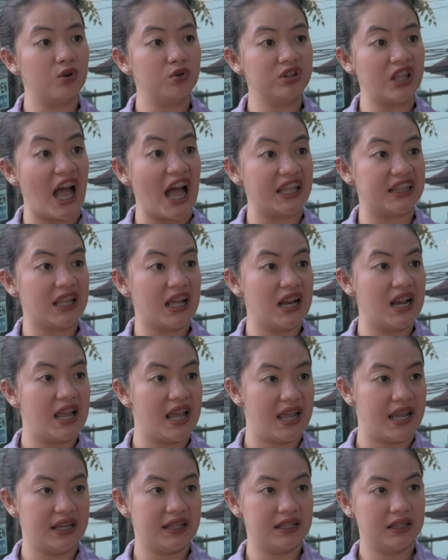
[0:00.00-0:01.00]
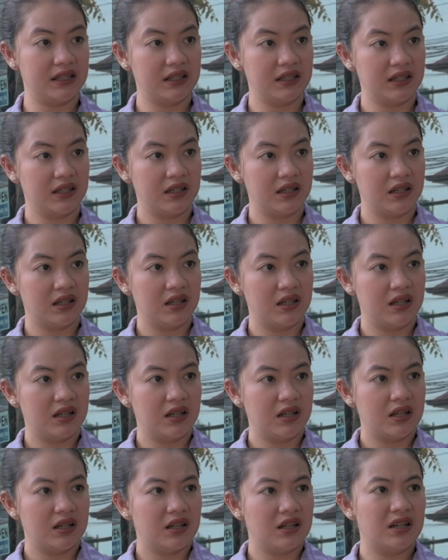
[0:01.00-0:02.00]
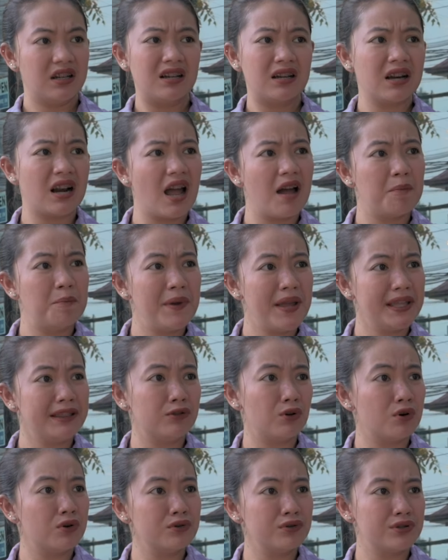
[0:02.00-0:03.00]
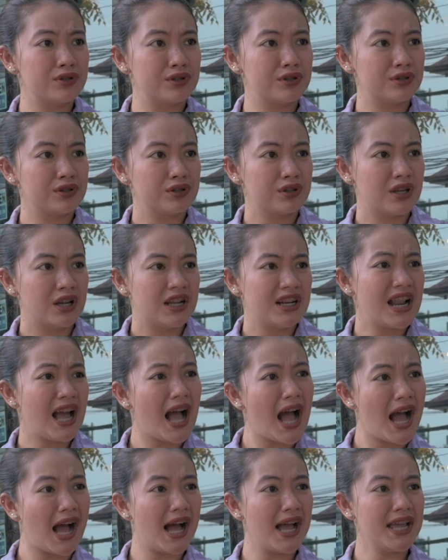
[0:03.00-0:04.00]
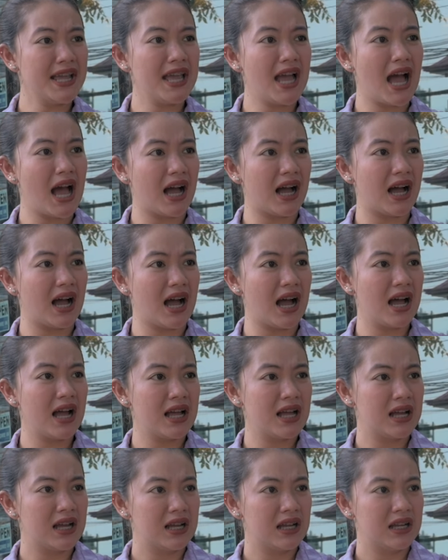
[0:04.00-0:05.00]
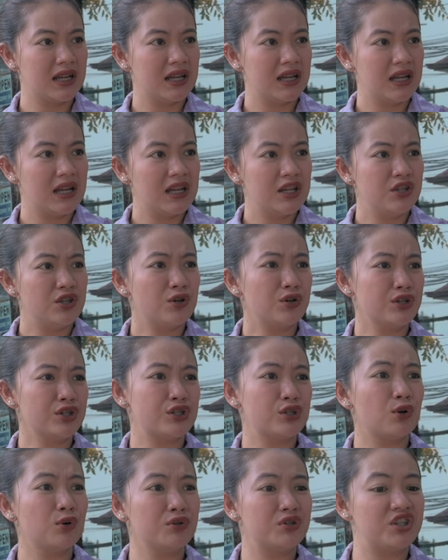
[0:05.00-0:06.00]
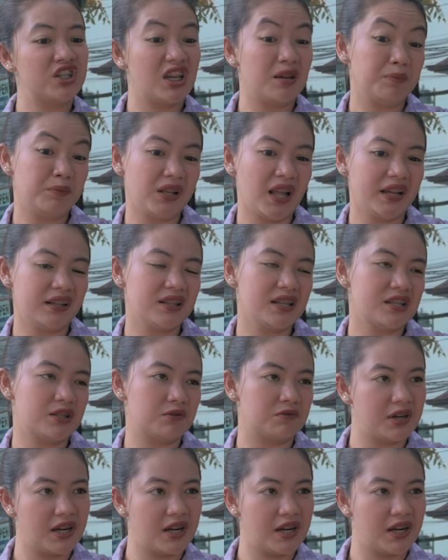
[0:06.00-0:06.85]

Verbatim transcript: ako dadalhin. Grabe, Tons. Nakakahiya ka? You're so cheap like this